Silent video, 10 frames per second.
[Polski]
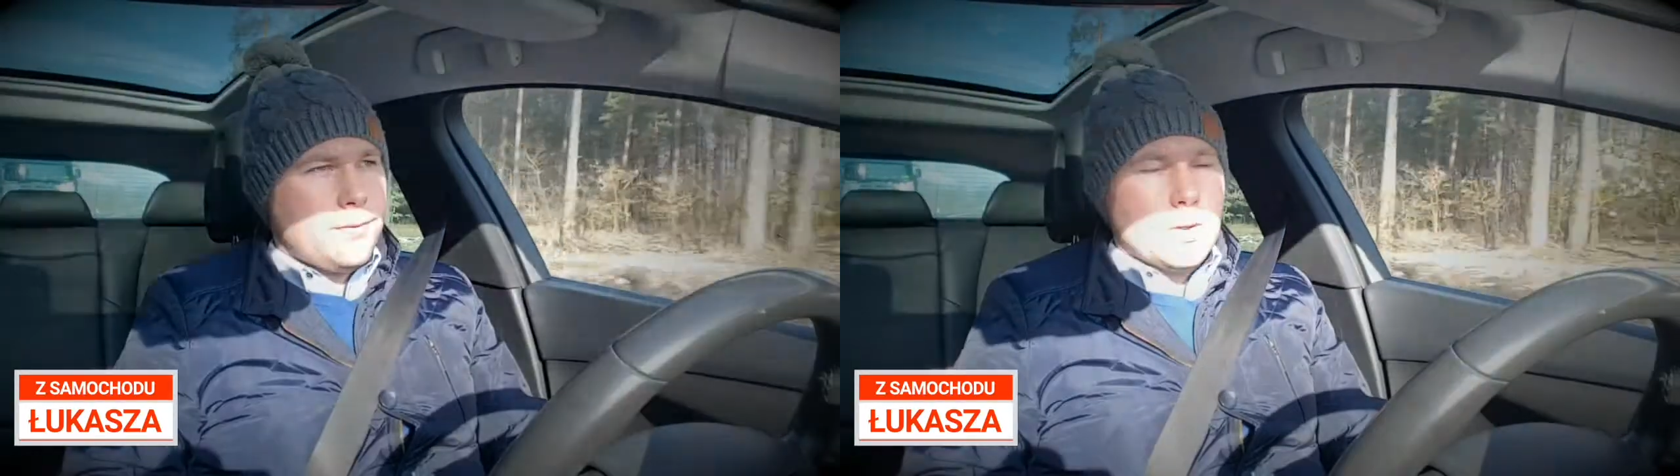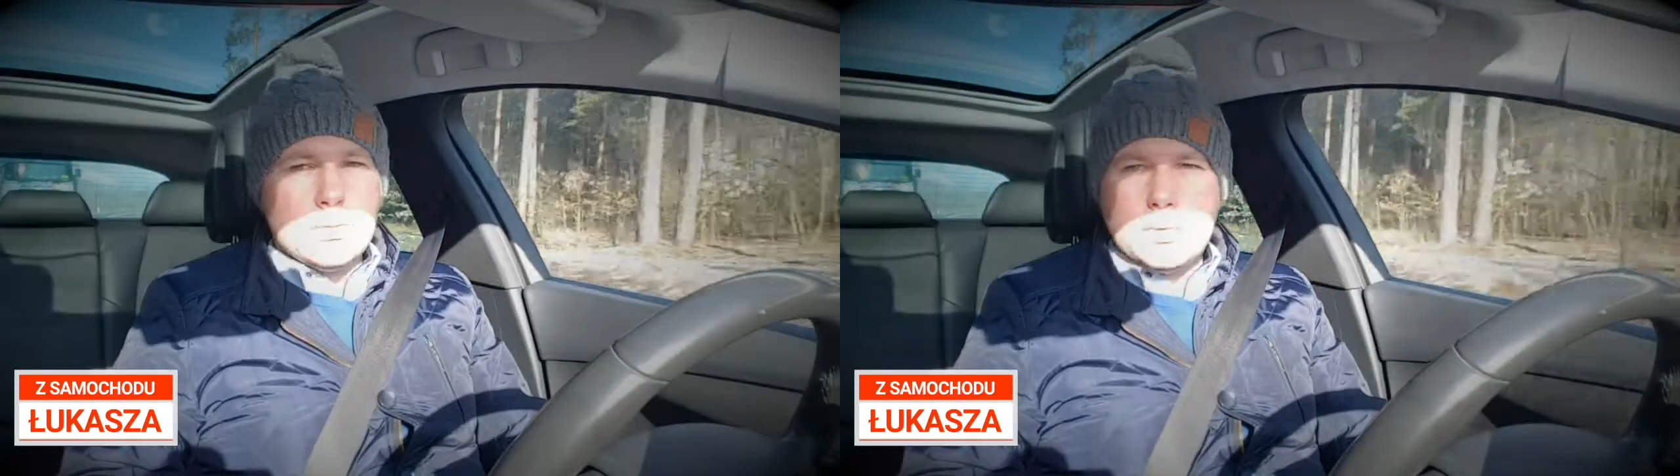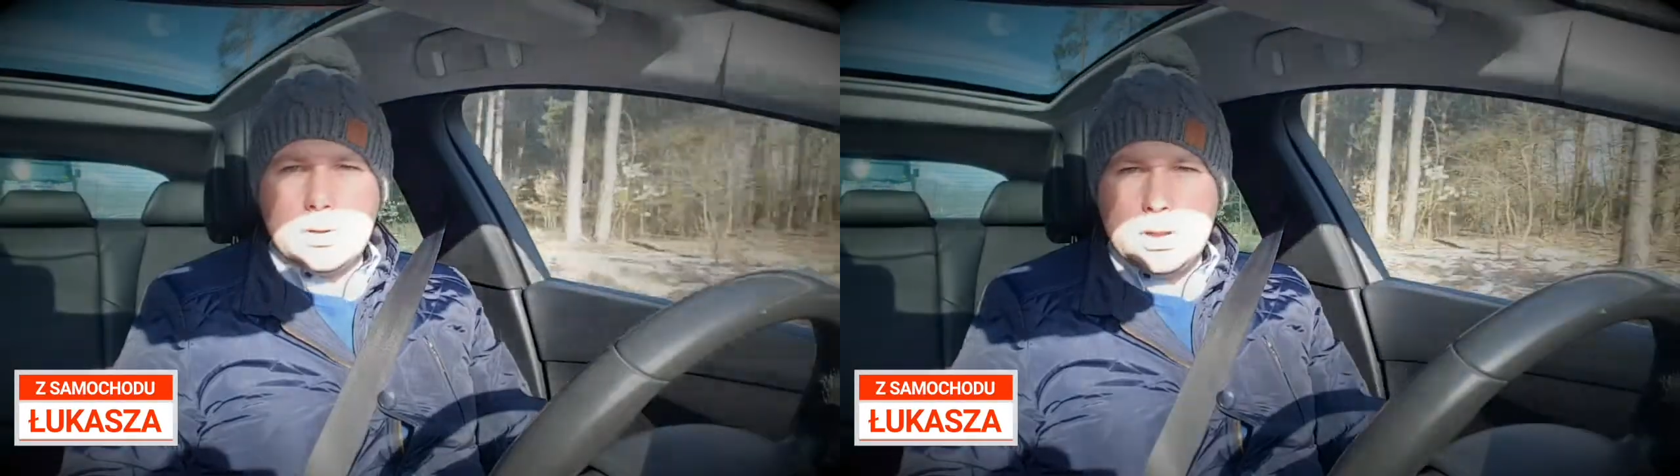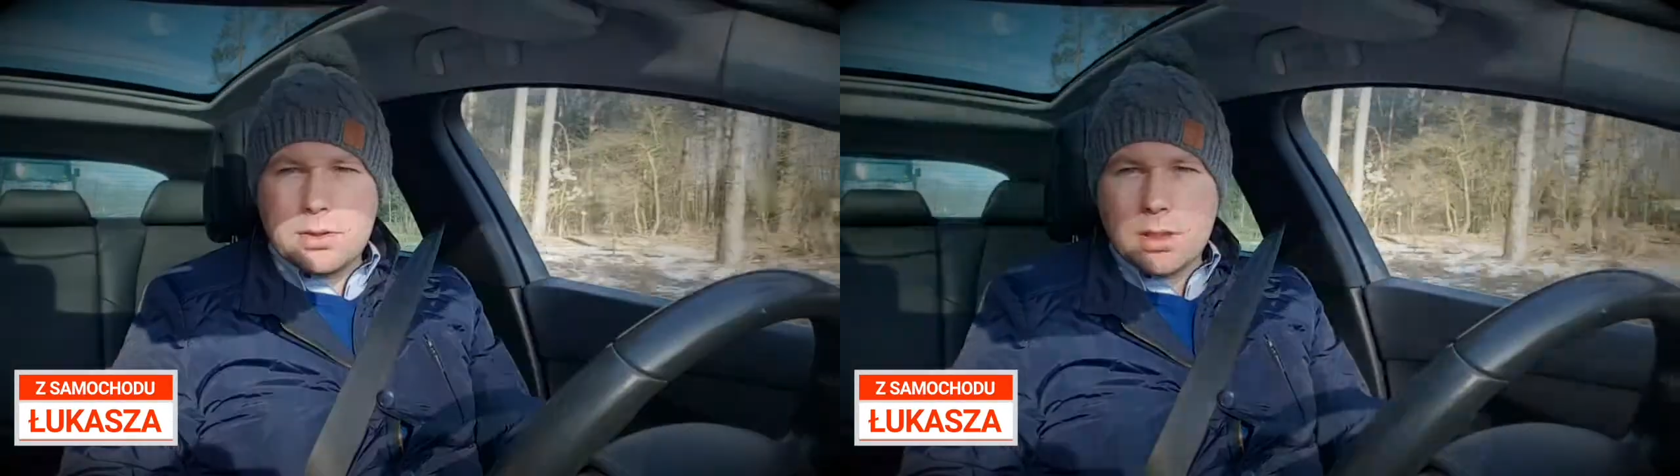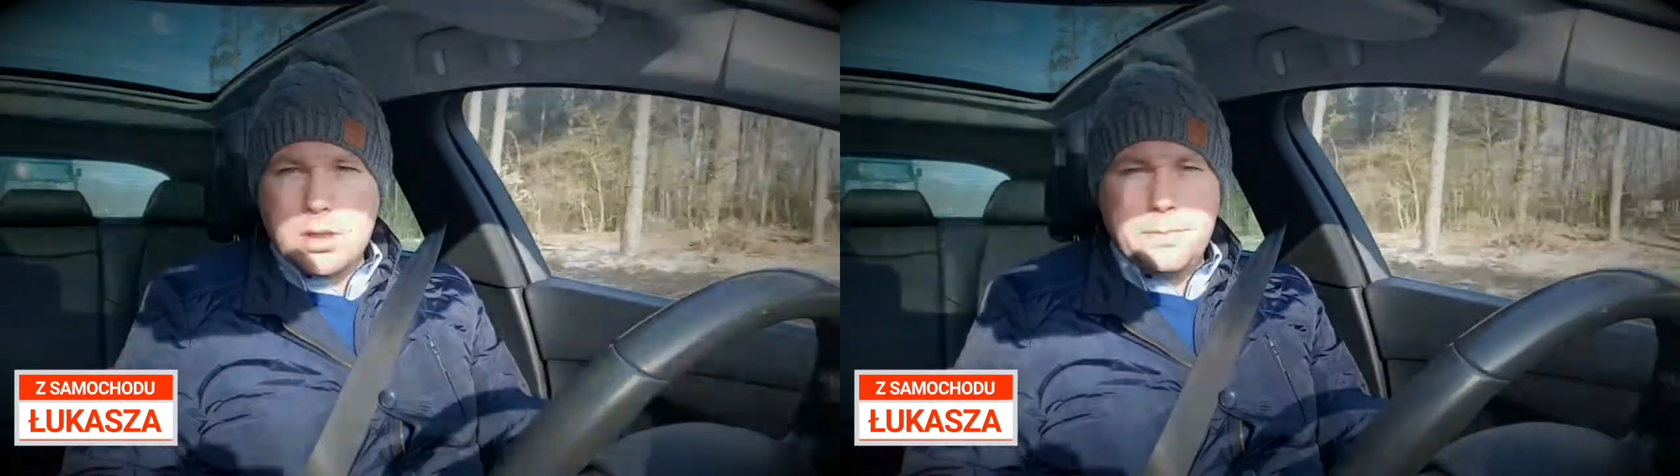w kierunku
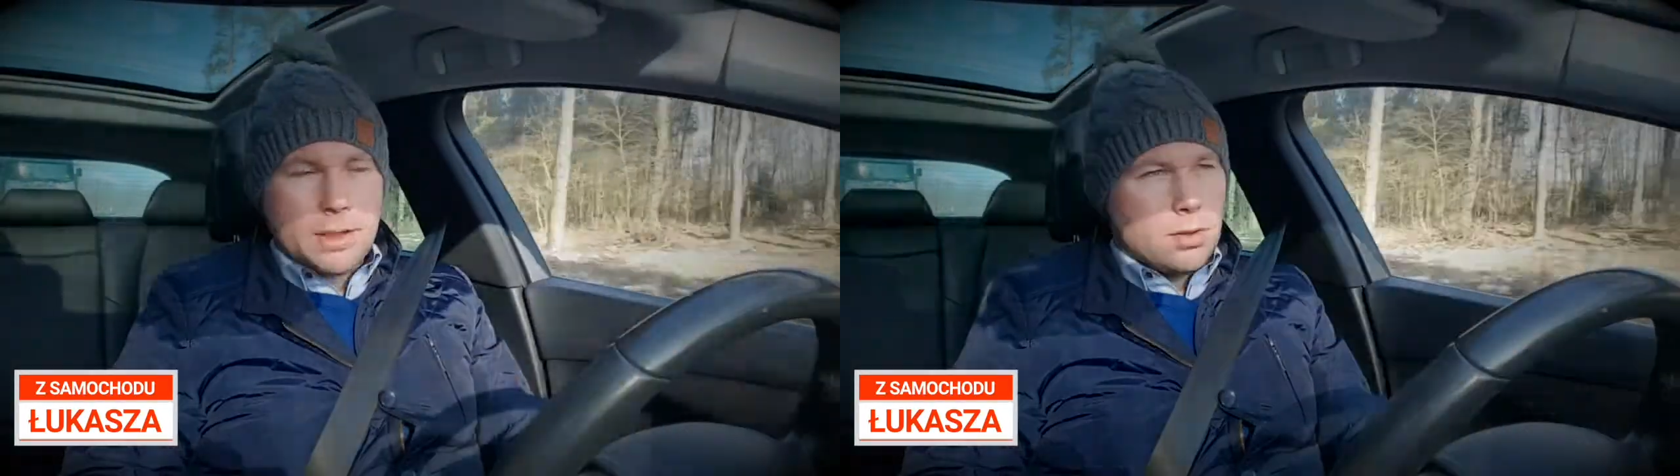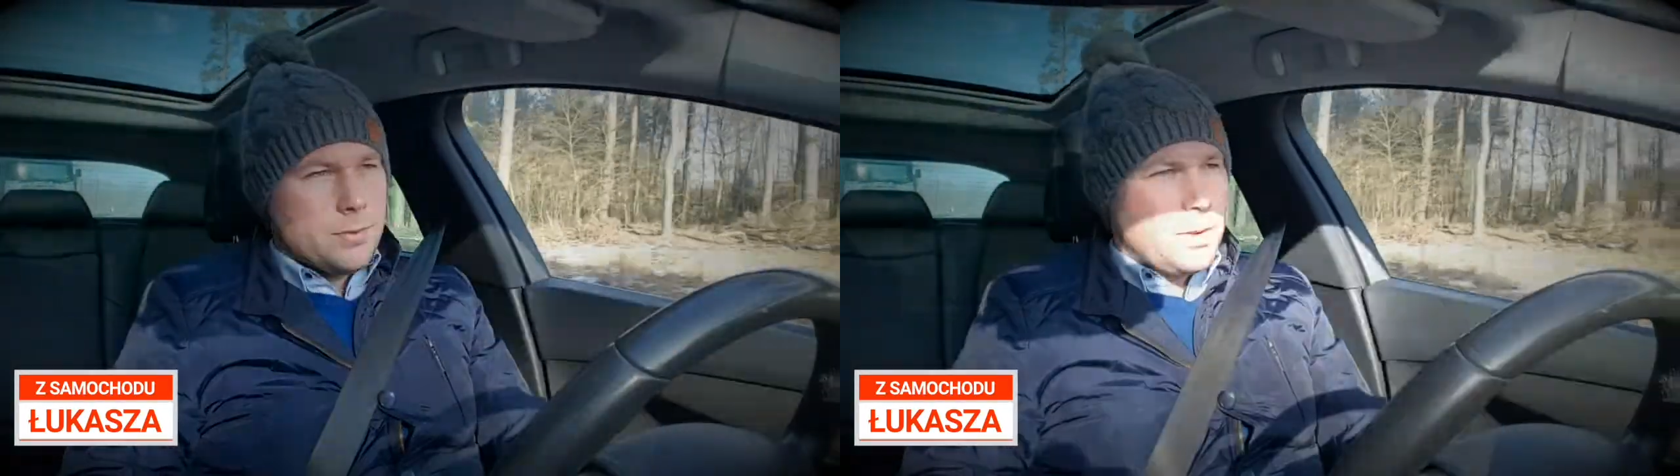Goniowskiego Parku